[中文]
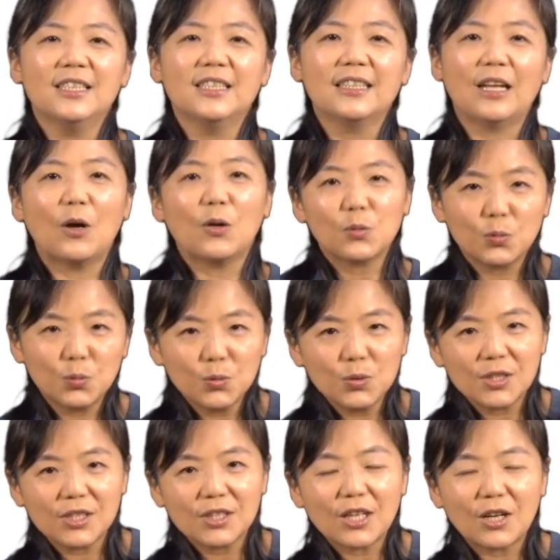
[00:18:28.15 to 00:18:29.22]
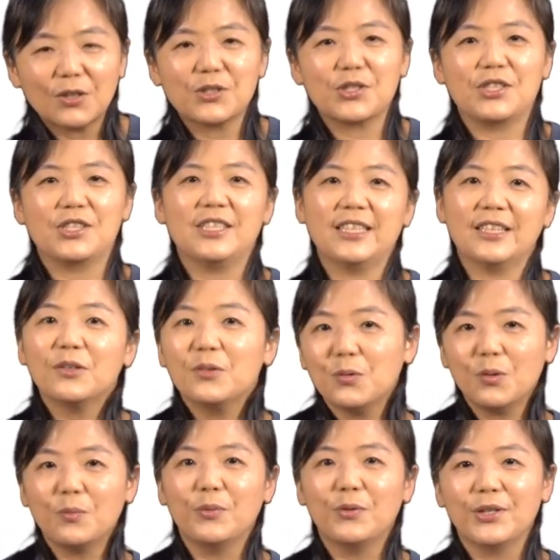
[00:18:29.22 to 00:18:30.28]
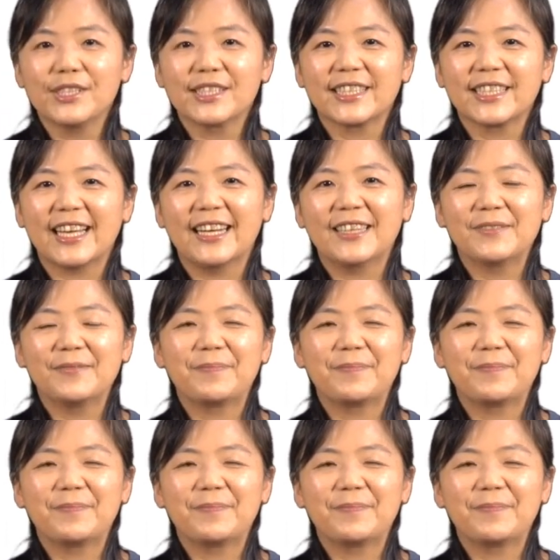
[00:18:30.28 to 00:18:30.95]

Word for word: 然后迟到了时间，会不会这样？